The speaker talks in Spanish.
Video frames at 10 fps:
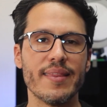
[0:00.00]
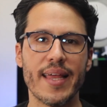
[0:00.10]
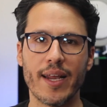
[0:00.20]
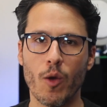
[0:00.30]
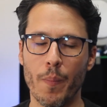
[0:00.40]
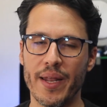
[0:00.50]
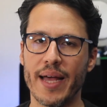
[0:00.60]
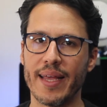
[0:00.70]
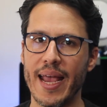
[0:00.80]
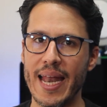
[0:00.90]
de
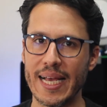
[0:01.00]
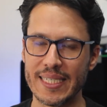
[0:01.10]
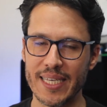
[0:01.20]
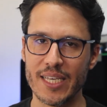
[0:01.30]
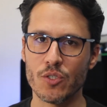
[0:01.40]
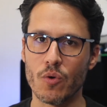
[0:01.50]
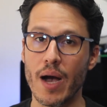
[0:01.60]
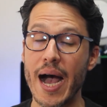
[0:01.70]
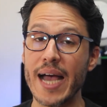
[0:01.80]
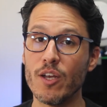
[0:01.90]
recuperar el acceso
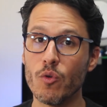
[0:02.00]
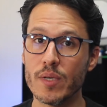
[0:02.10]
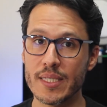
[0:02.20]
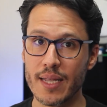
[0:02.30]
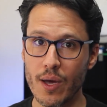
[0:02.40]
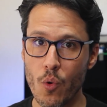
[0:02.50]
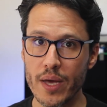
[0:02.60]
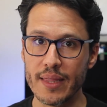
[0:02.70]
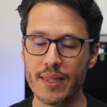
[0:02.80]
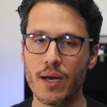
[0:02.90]
a nuestra
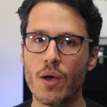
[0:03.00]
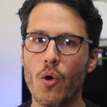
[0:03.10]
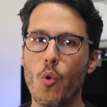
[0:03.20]
cuenta